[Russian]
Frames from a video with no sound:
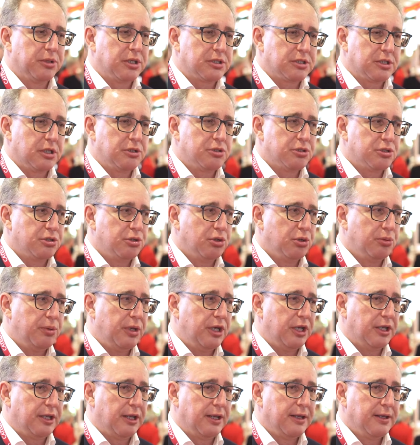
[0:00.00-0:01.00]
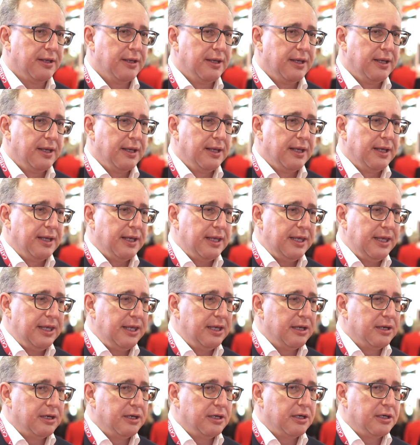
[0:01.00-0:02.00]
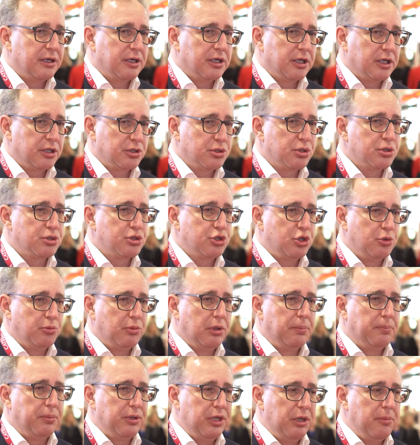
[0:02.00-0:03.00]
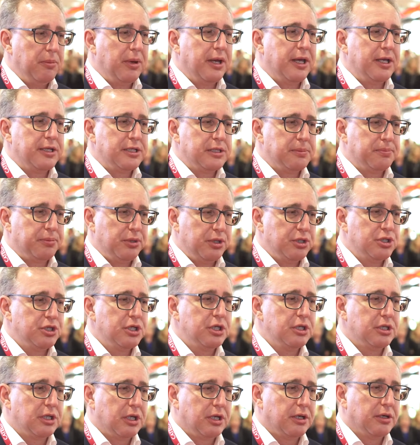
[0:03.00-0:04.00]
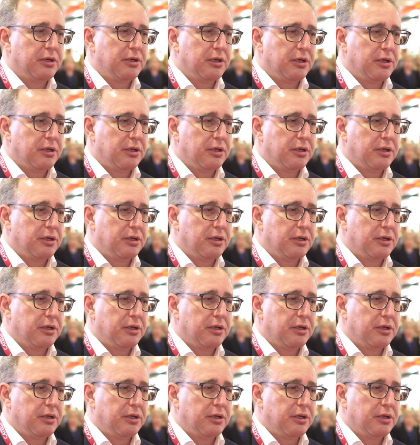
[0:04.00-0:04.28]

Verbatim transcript: достаточно уверенно. И хорошо, что мы, понимая эти причины,